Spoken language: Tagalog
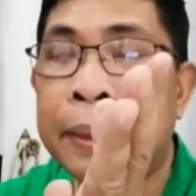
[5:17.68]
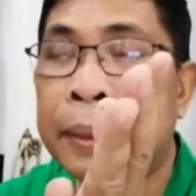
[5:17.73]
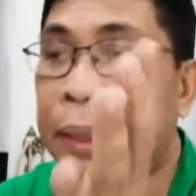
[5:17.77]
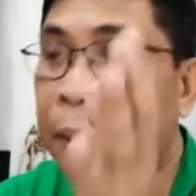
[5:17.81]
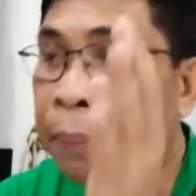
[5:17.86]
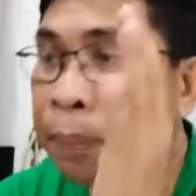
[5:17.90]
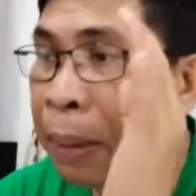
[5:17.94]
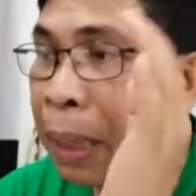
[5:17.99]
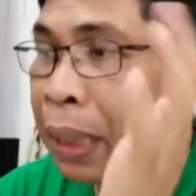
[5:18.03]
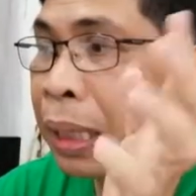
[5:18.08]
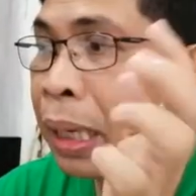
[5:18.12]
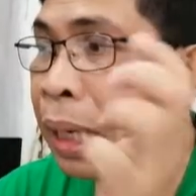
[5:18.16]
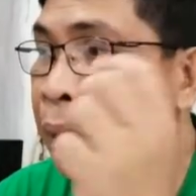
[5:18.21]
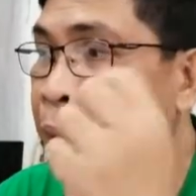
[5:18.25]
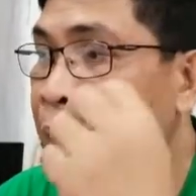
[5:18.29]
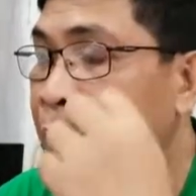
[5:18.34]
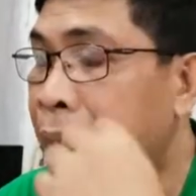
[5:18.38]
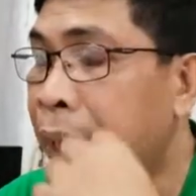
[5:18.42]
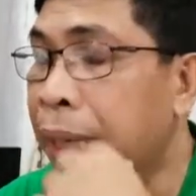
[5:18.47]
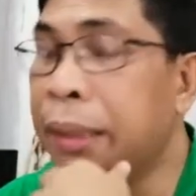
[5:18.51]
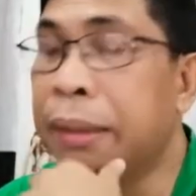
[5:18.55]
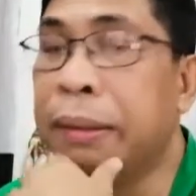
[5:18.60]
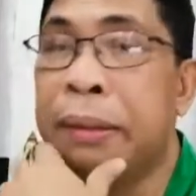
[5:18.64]
sa pagka
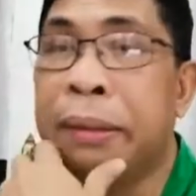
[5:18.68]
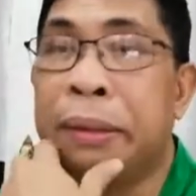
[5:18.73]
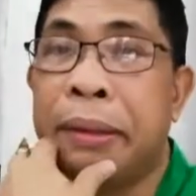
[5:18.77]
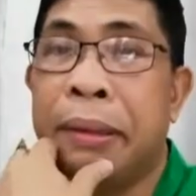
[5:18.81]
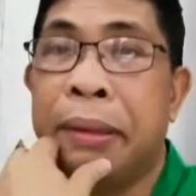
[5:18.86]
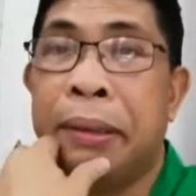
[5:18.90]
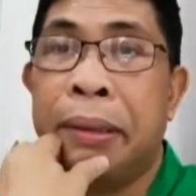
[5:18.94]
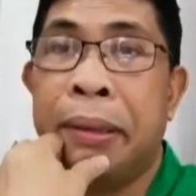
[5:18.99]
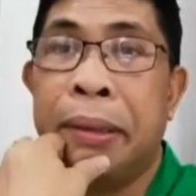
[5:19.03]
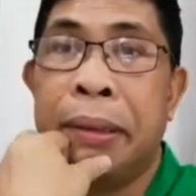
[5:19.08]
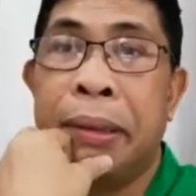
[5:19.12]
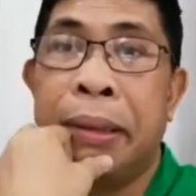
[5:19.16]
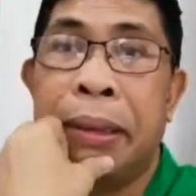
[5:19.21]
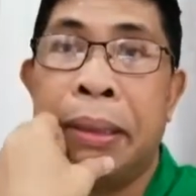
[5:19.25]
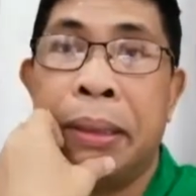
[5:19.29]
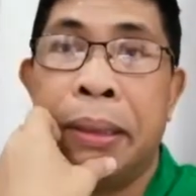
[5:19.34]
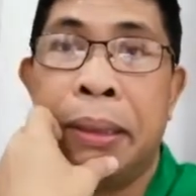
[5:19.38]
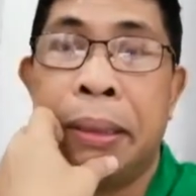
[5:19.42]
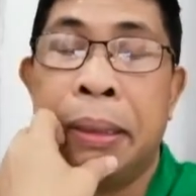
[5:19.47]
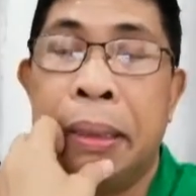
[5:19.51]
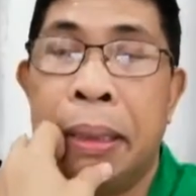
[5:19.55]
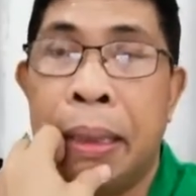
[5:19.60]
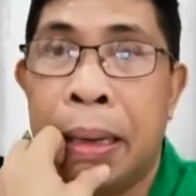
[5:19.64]
pagkasinador.
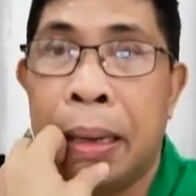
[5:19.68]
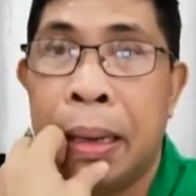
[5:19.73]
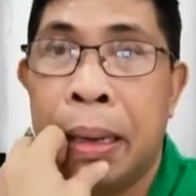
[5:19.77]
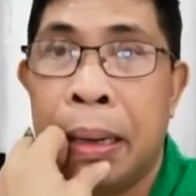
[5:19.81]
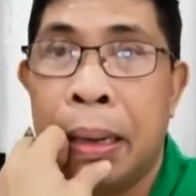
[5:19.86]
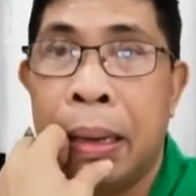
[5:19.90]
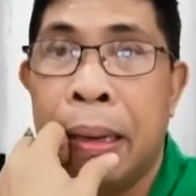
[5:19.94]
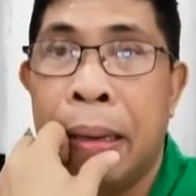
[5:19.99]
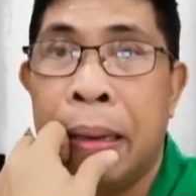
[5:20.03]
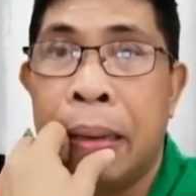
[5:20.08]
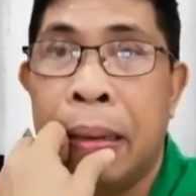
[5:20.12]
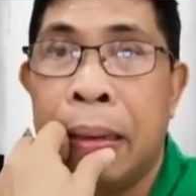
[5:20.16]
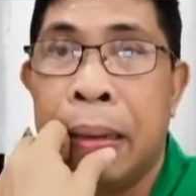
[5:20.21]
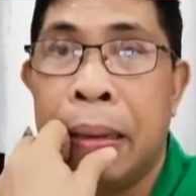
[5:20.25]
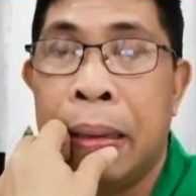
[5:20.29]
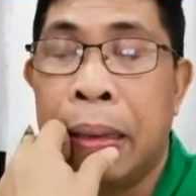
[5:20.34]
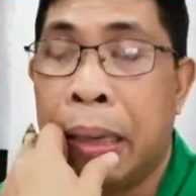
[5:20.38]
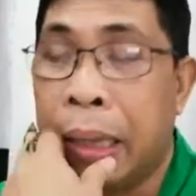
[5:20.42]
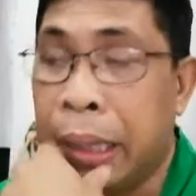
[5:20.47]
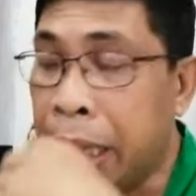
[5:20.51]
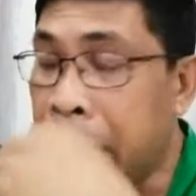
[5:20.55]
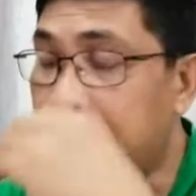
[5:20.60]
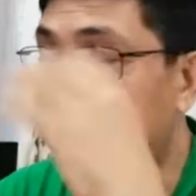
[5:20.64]

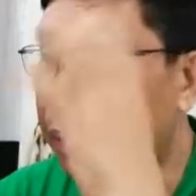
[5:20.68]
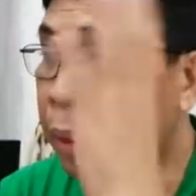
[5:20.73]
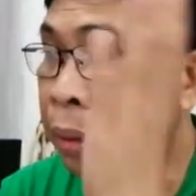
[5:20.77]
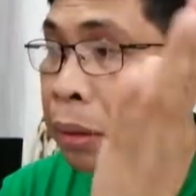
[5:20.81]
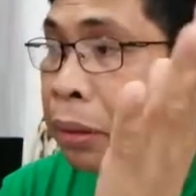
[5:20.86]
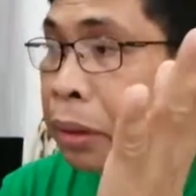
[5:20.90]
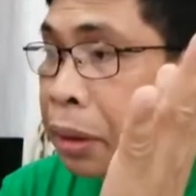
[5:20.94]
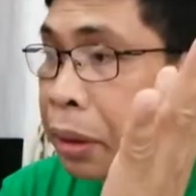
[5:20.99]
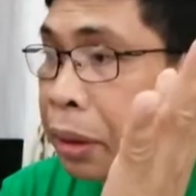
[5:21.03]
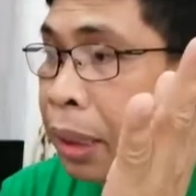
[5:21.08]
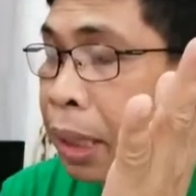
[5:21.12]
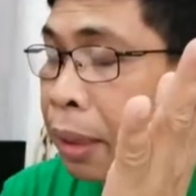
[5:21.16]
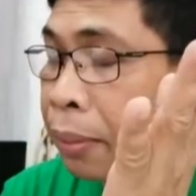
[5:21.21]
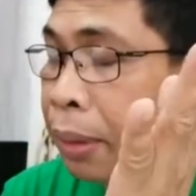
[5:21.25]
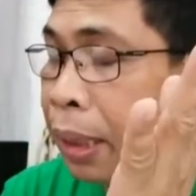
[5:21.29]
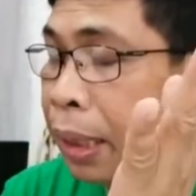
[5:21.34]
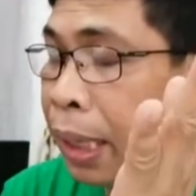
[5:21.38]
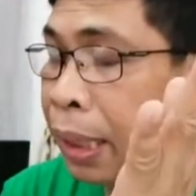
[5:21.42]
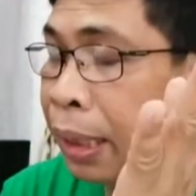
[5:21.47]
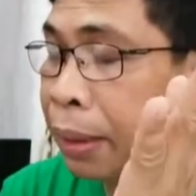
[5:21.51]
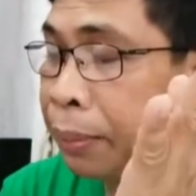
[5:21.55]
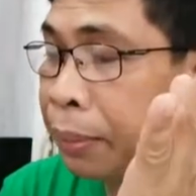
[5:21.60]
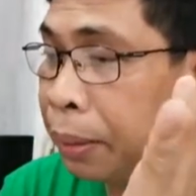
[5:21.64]
endorse niya
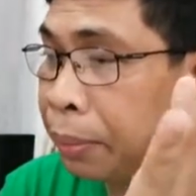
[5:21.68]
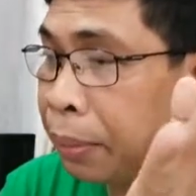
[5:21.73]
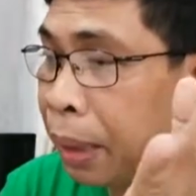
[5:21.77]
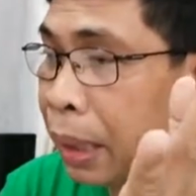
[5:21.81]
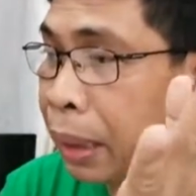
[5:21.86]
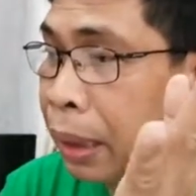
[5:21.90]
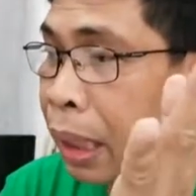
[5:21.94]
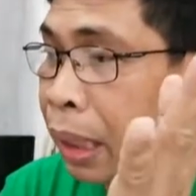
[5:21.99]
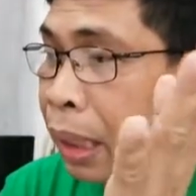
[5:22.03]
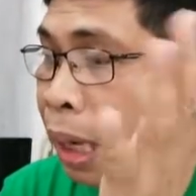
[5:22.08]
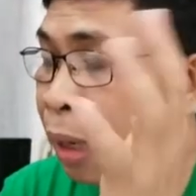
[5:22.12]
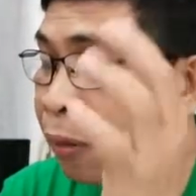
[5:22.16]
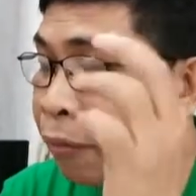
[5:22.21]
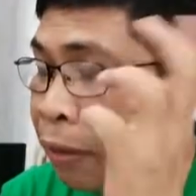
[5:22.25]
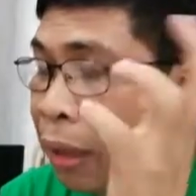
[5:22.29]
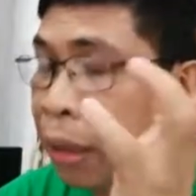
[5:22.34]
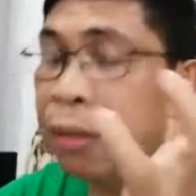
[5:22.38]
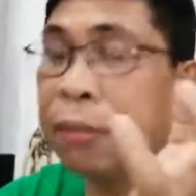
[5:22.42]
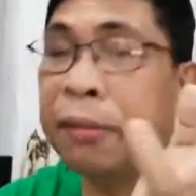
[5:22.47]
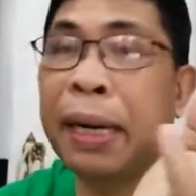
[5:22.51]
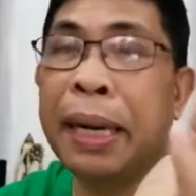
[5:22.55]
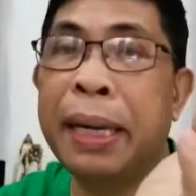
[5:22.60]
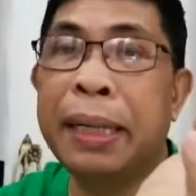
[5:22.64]
mga kababayan
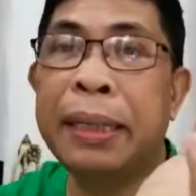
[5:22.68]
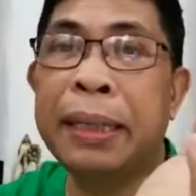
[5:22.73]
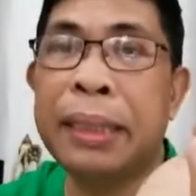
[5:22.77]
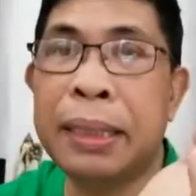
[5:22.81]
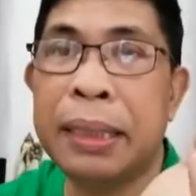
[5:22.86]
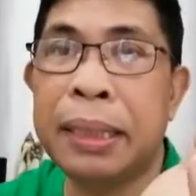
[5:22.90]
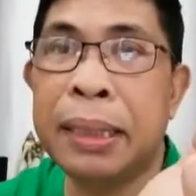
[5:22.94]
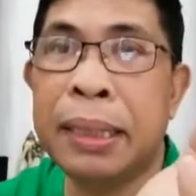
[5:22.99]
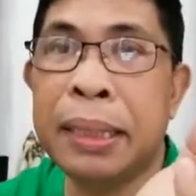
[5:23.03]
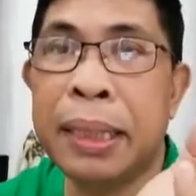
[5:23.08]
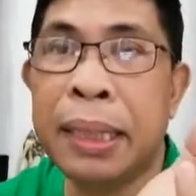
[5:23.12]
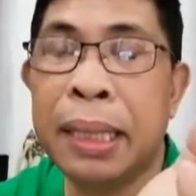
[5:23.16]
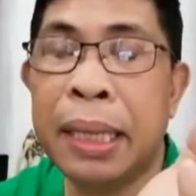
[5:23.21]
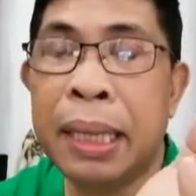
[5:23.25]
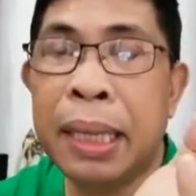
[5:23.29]
afterwards